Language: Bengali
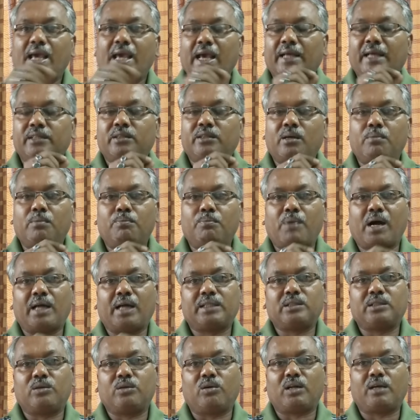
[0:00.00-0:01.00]
একদম ভাত
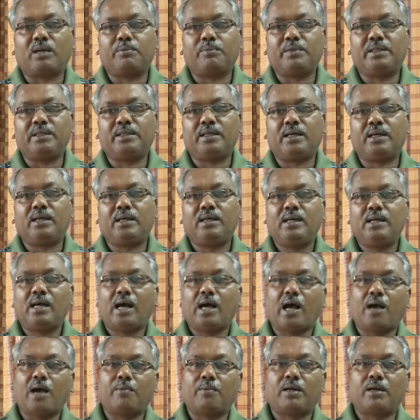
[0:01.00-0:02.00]
গলাবেন না
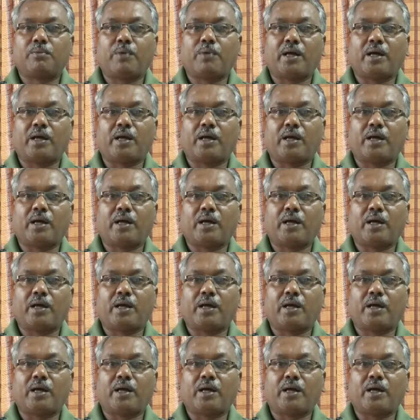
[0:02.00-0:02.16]
আবার